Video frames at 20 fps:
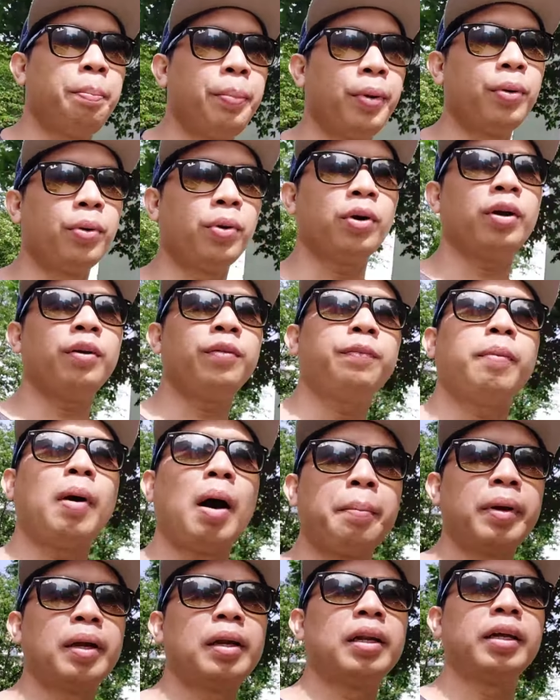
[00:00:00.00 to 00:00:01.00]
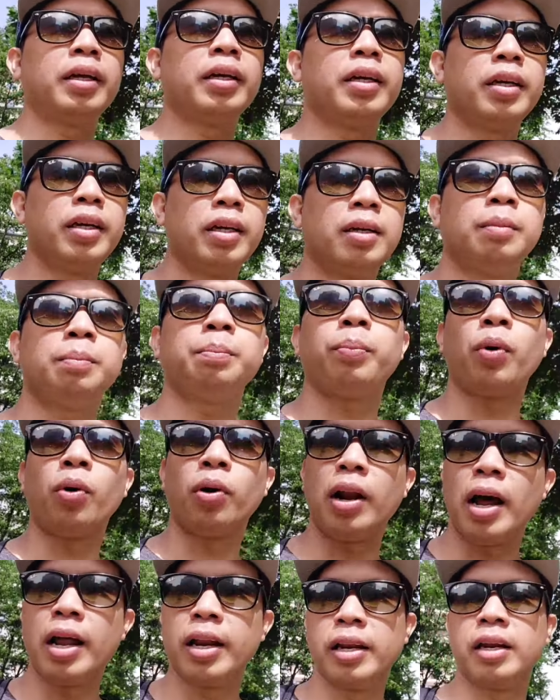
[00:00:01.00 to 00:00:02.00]
Pinoy Family in
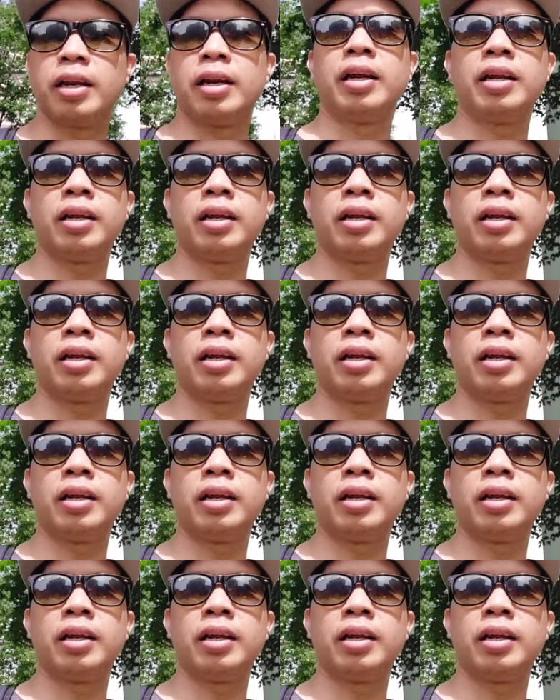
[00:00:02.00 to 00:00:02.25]
Poland.